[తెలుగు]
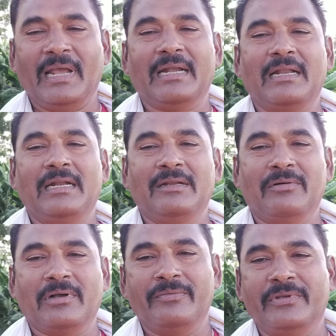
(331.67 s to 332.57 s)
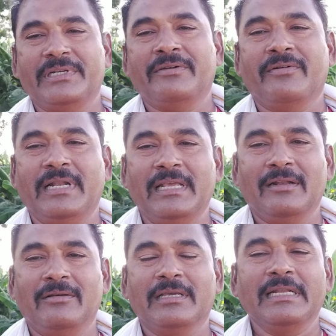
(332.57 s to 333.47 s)
అట్లాంటి ఒక విష
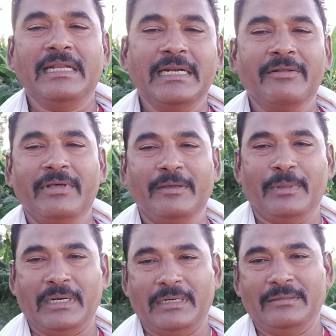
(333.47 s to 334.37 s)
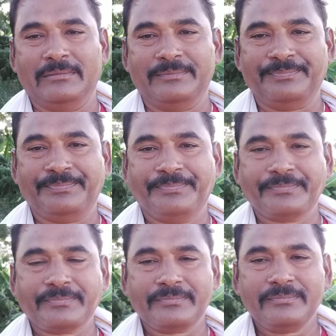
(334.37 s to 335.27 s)
వలయంలోకి నెట్టి వేయబడ్డాడు
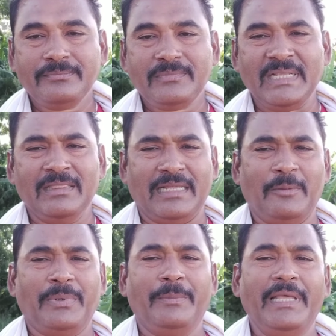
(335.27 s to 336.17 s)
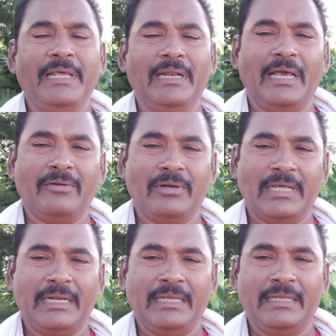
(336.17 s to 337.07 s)
తన ప్రమేయం
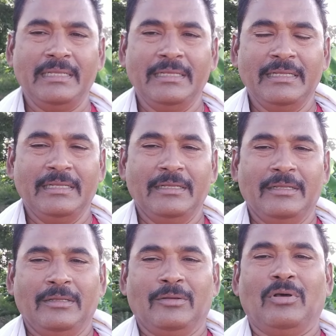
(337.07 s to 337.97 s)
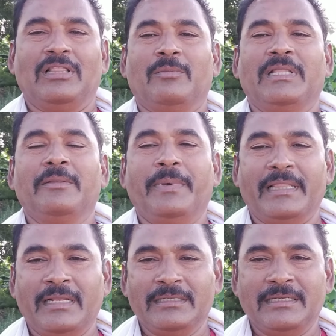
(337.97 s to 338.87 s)
లేకుండానే కొంతమంది
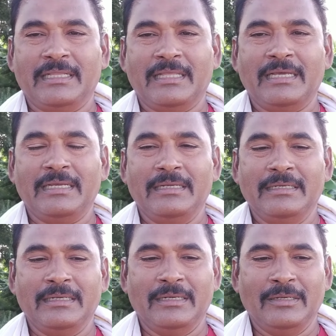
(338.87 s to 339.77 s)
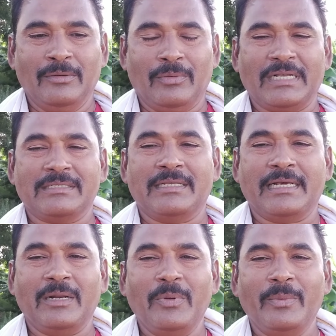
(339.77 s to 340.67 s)
పెద్దల చేత ఒక
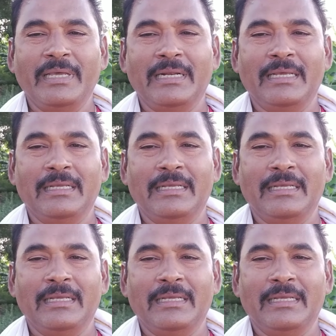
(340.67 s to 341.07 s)
సక్రమమైన